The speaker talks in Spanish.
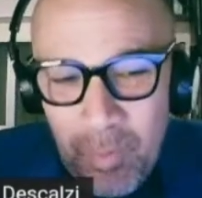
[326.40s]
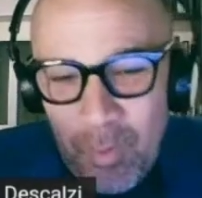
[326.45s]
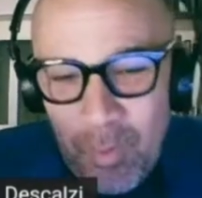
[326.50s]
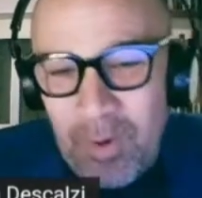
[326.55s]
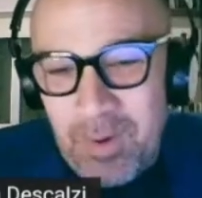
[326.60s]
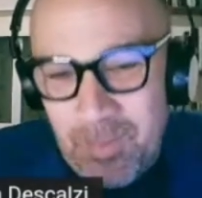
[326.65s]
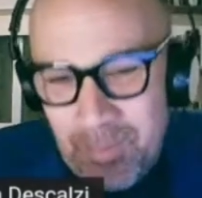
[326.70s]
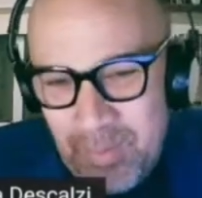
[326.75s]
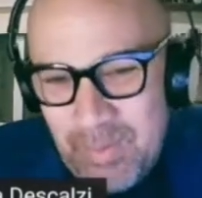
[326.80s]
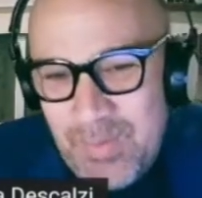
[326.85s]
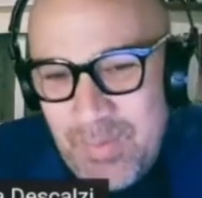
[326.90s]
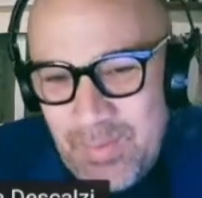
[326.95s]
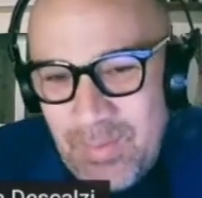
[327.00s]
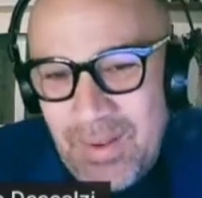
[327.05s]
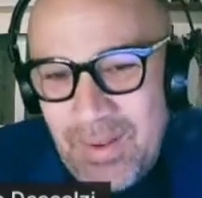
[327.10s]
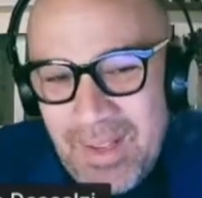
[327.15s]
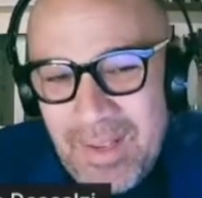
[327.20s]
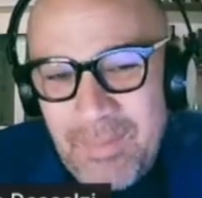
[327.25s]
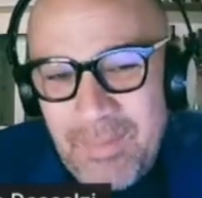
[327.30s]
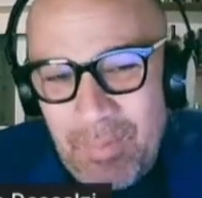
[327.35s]
por,
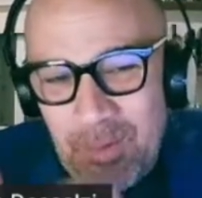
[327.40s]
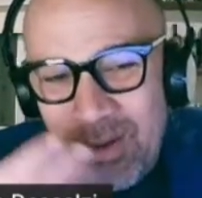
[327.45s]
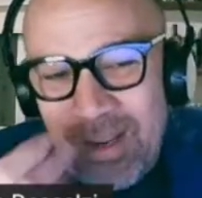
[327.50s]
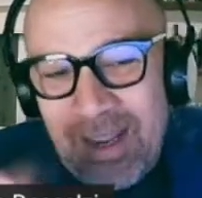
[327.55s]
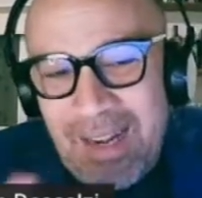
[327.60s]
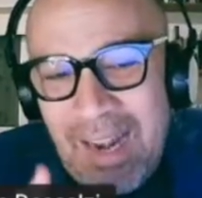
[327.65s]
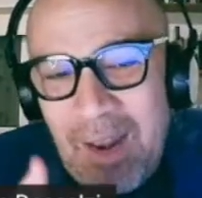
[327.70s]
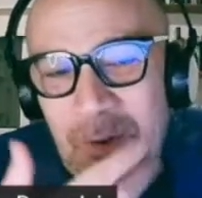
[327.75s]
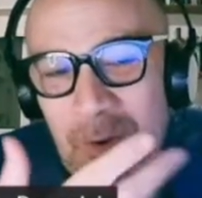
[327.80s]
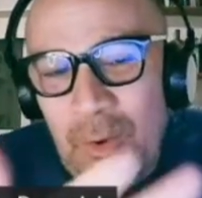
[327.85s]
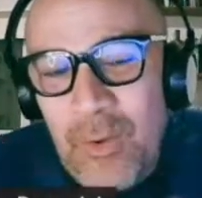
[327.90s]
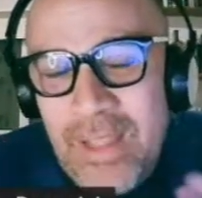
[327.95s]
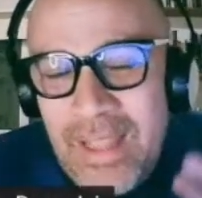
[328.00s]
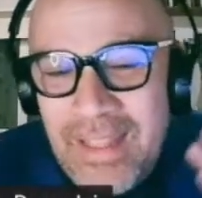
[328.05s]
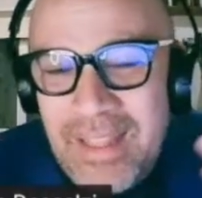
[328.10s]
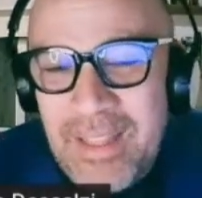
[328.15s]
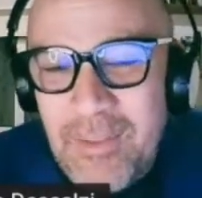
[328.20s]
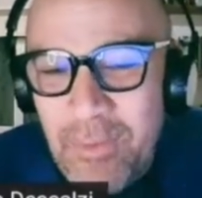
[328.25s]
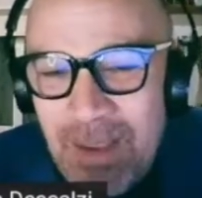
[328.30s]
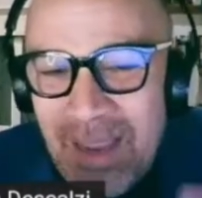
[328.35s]
porque claro, lo
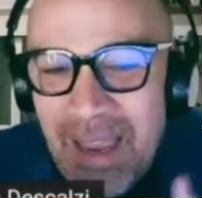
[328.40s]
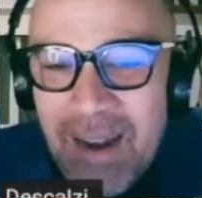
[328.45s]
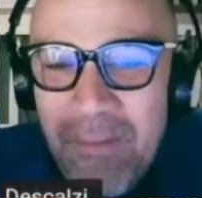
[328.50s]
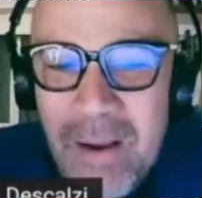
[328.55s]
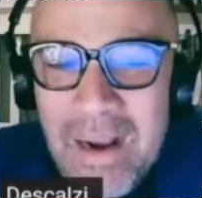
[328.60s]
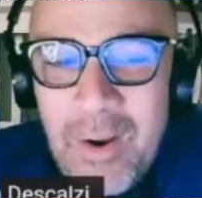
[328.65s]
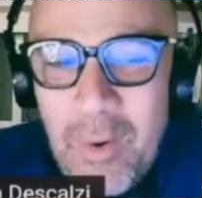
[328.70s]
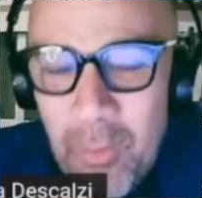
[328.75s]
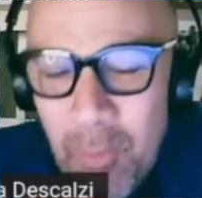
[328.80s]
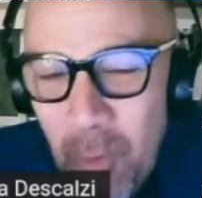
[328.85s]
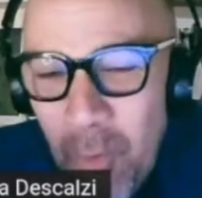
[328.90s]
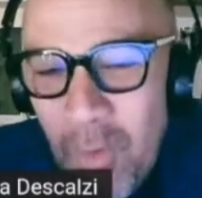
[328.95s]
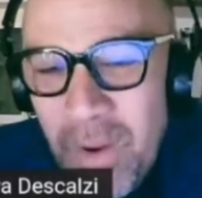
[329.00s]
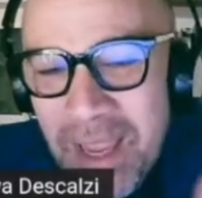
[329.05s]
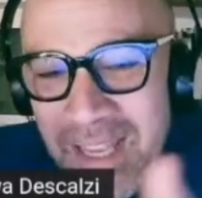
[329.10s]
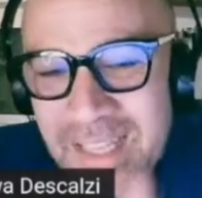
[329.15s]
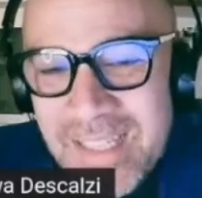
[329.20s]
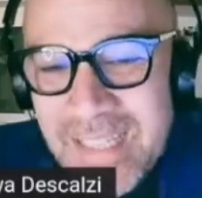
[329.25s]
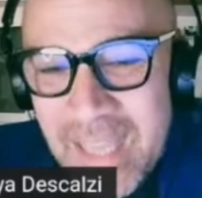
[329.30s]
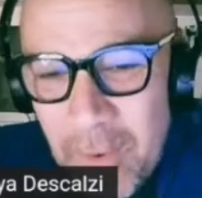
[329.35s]
identificaban como un
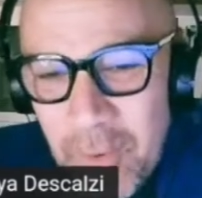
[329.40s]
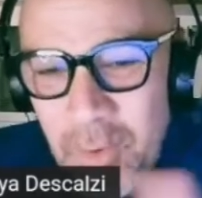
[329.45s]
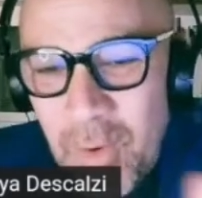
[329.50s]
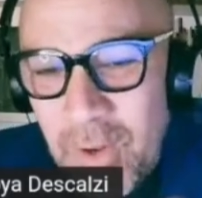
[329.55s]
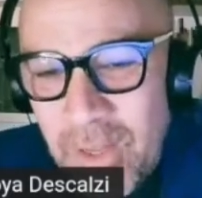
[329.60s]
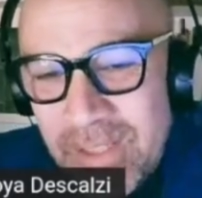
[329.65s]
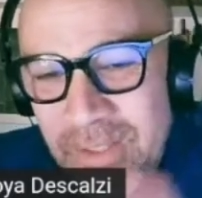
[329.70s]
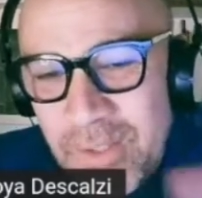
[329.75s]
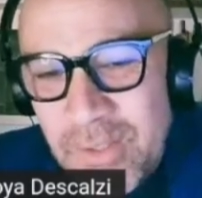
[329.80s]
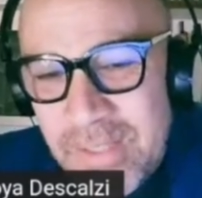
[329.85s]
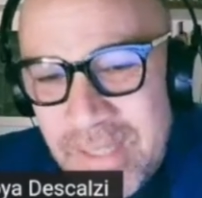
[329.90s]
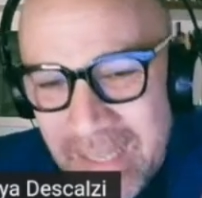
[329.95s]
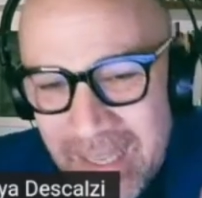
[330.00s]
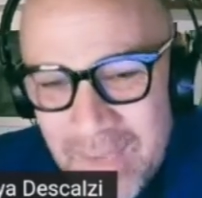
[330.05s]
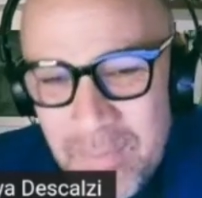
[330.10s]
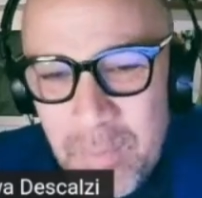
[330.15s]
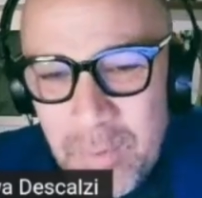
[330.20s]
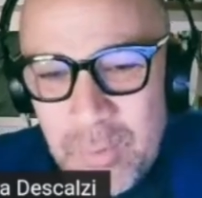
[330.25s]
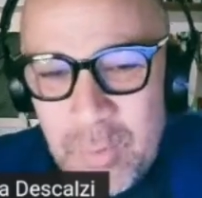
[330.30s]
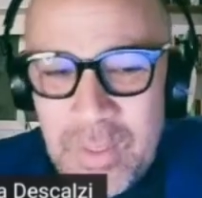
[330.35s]
hincha de uno de estos
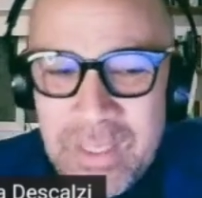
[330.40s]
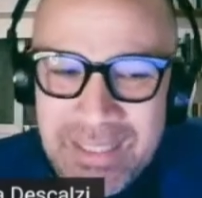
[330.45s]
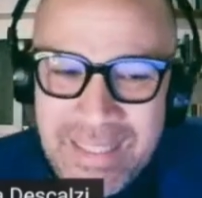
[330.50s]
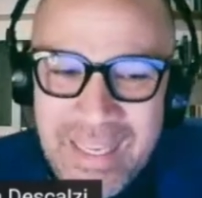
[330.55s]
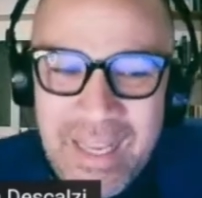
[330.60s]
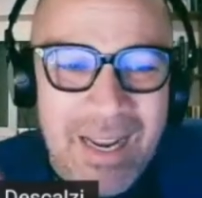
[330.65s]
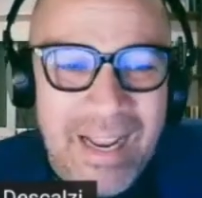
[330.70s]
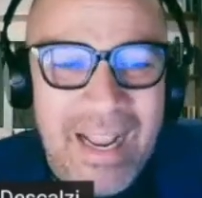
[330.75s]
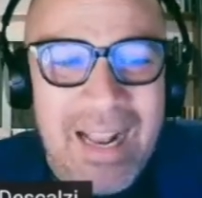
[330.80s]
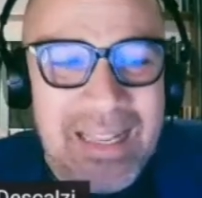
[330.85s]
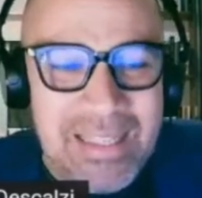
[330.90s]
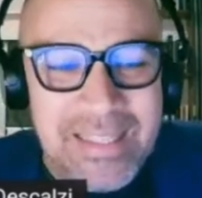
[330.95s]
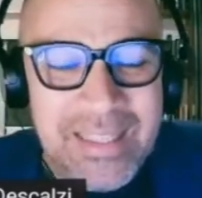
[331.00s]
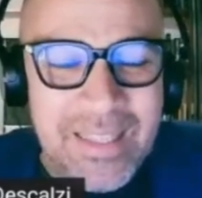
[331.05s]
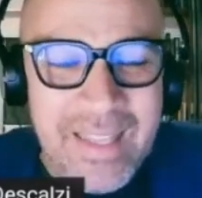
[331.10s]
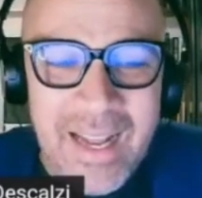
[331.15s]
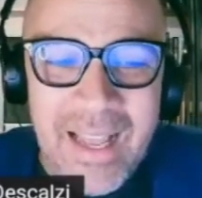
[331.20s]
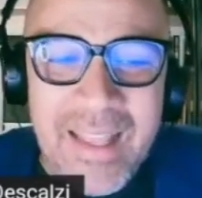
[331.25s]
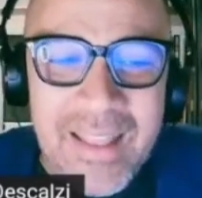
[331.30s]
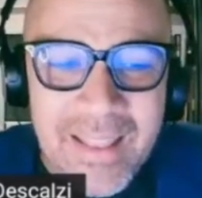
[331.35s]
equipos, un hincha
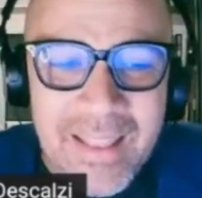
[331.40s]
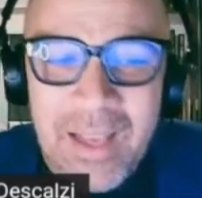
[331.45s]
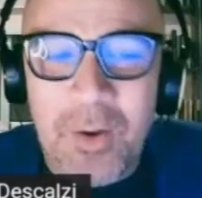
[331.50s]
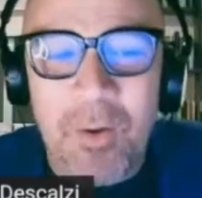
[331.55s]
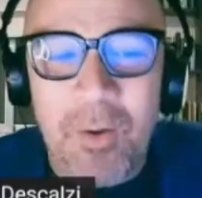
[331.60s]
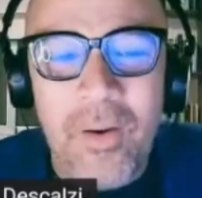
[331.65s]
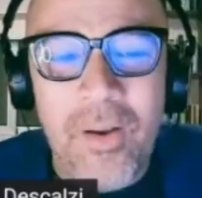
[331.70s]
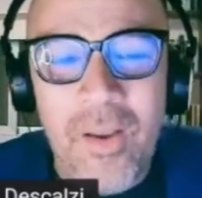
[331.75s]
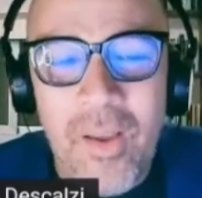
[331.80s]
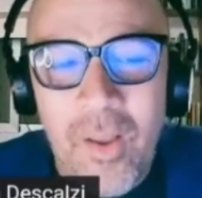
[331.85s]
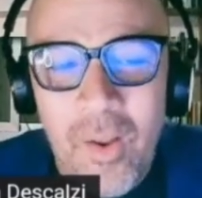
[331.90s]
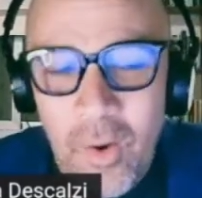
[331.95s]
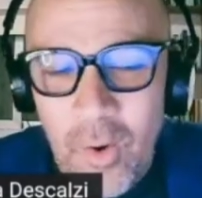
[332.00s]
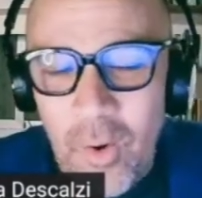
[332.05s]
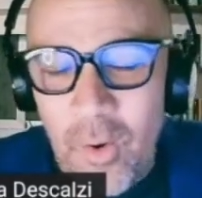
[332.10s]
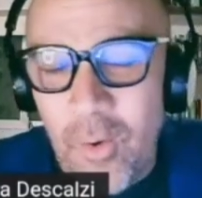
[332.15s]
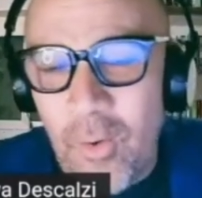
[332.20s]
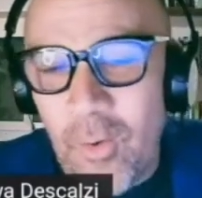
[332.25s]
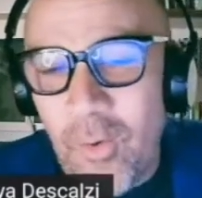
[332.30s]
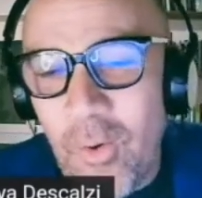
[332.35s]
recalcitrante y lo,
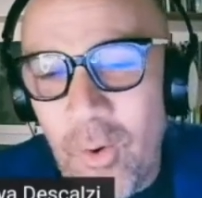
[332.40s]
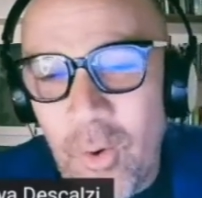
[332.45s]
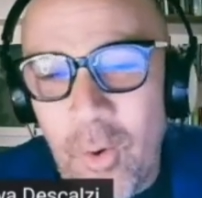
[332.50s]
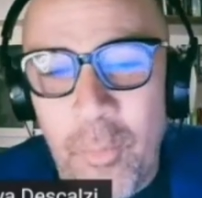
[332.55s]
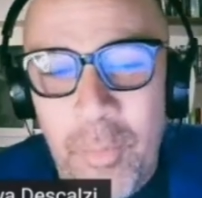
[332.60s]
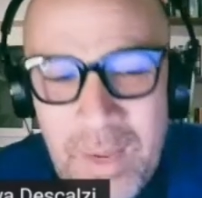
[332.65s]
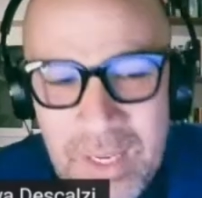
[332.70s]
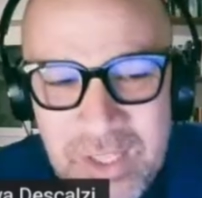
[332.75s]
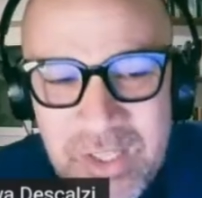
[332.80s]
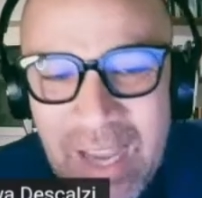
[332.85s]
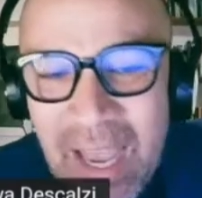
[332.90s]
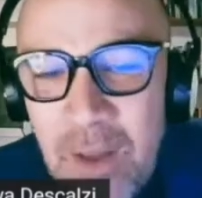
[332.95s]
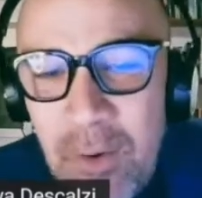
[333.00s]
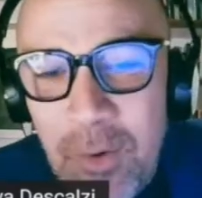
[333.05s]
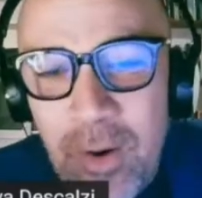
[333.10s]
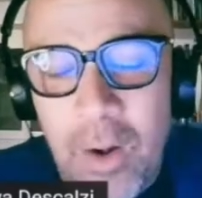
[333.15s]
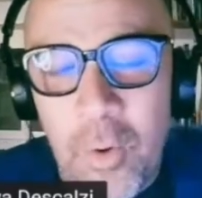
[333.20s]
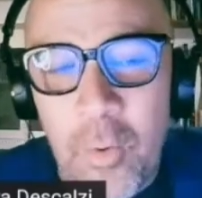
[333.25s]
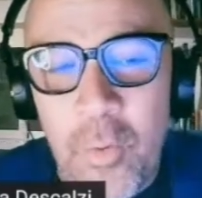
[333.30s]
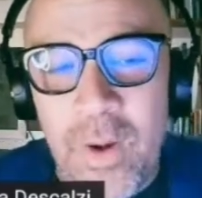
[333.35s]
lo,
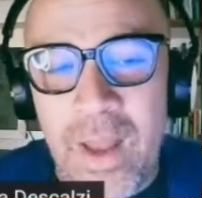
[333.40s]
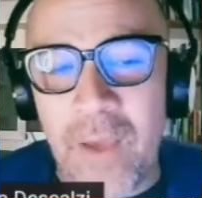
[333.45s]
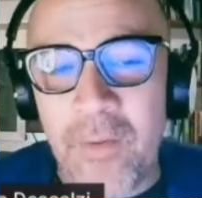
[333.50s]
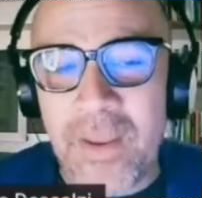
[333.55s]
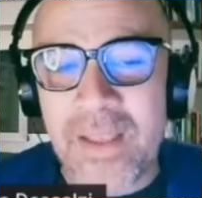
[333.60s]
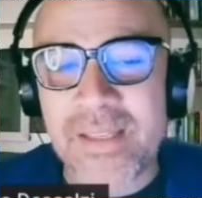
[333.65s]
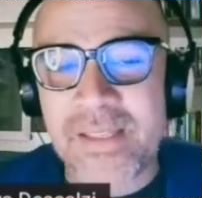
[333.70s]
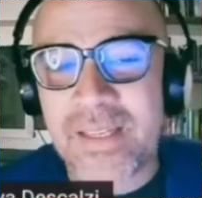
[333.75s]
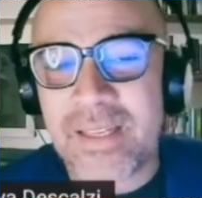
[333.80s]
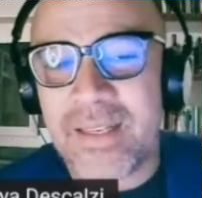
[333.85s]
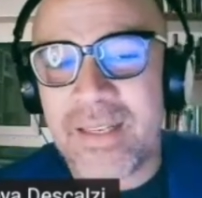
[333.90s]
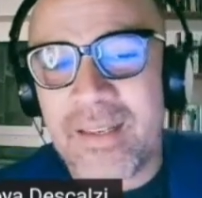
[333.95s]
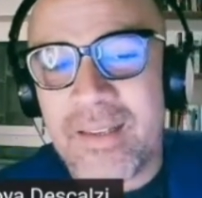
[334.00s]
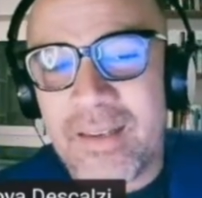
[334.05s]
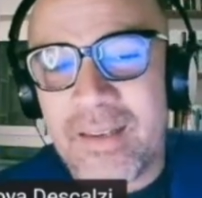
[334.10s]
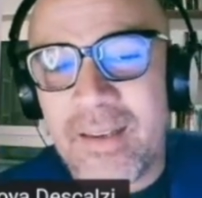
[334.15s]
pecharon alguna vez en,